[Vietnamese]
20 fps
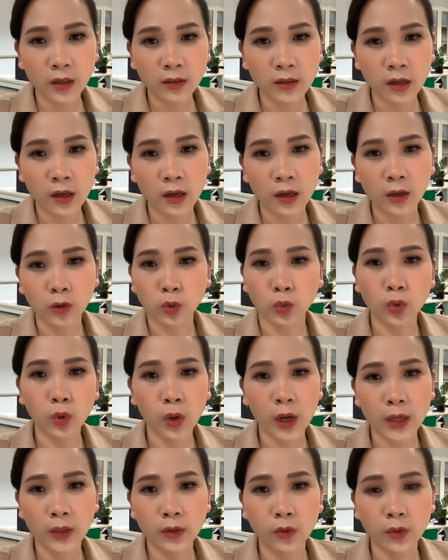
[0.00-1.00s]
Ở thủ đô
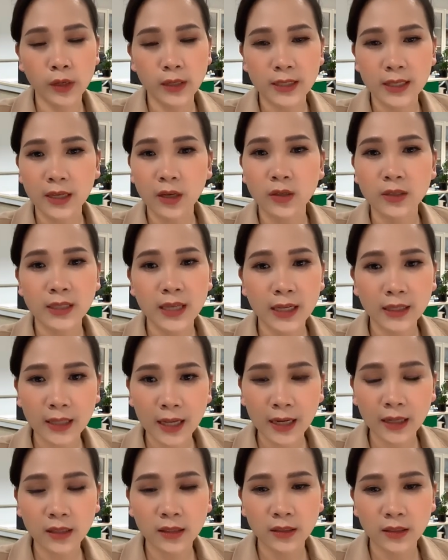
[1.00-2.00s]
Hà Nội sẽ còn gia
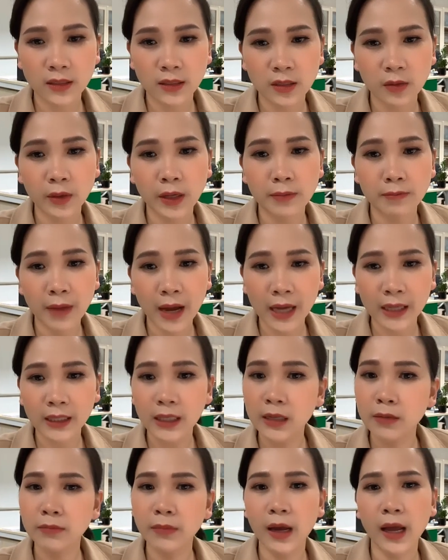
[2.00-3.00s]
tăng trong ngày mai
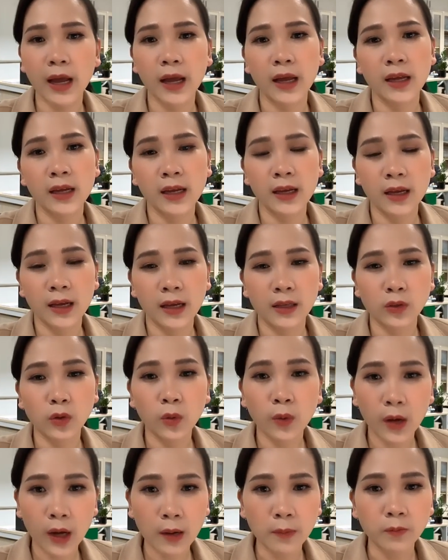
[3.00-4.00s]
khi mà
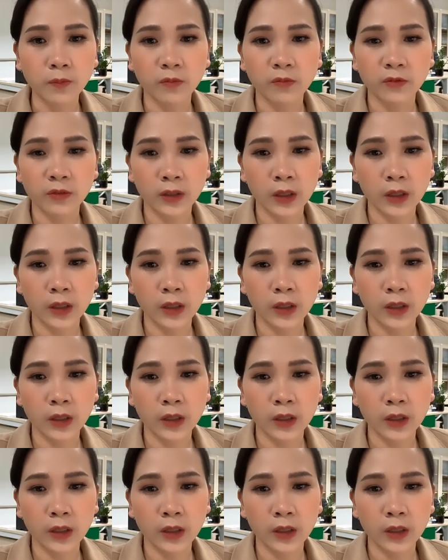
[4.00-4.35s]
độ ẩm